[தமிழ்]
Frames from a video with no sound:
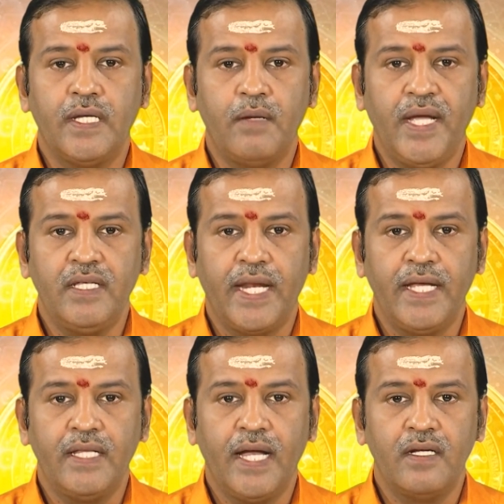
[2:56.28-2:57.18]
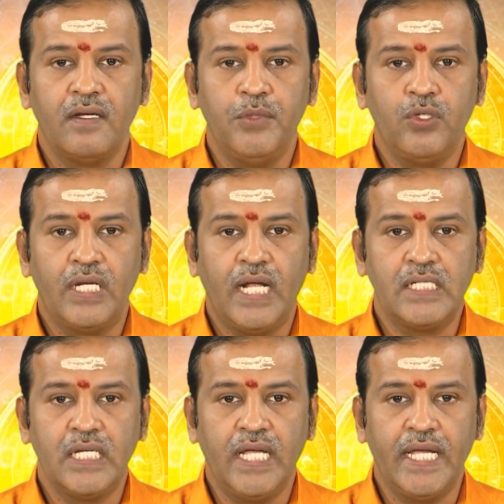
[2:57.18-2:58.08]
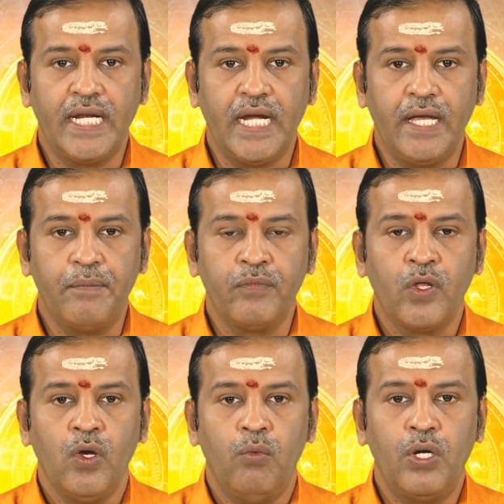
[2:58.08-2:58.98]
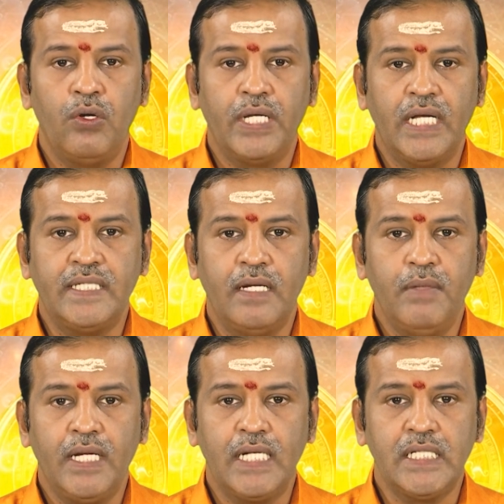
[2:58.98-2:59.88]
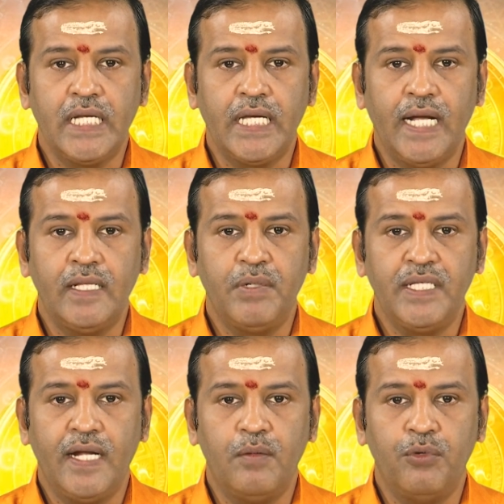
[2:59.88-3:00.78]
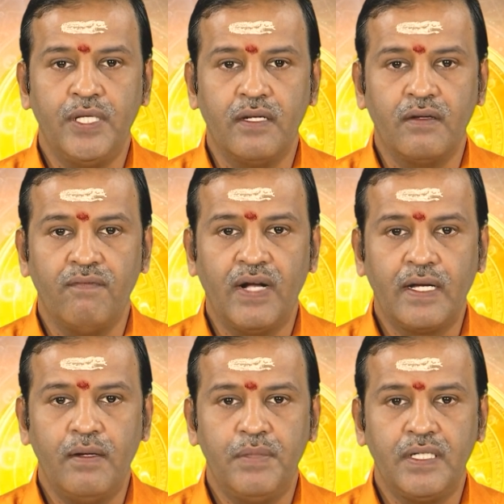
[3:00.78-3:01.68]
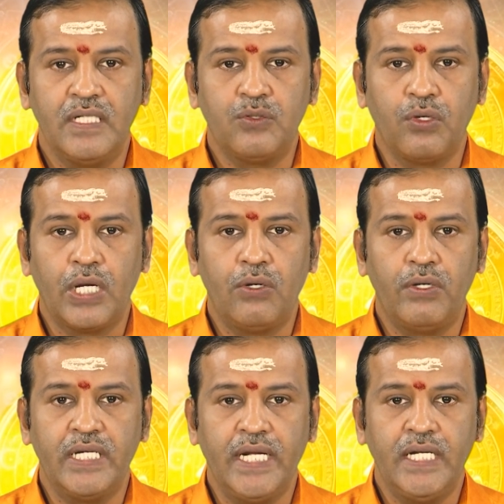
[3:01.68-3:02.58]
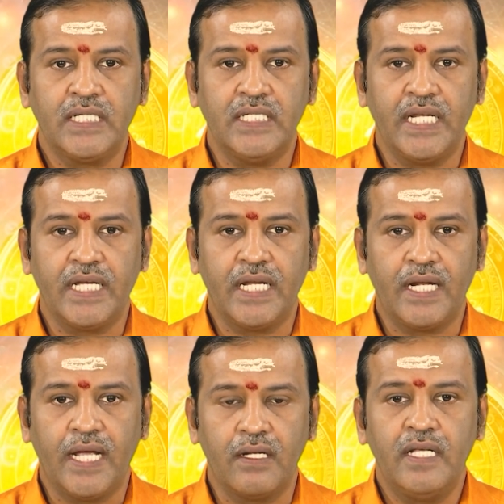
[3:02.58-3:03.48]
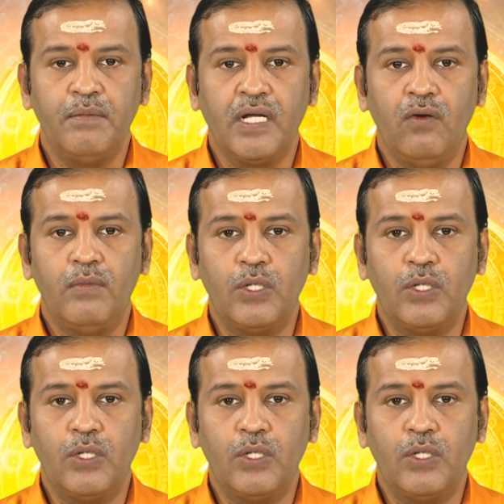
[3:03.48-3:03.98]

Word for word: திறமை நிறைந்த மிதுனராசி நேயர்களே உங்களுடைய ஜென்ம ராசிக்கு அதிபதியான புதன் வக்கரம் பெற்று சுக்கரனோடு இணைந்து சஞ்சரிக்கின்றார் இது மிகவும்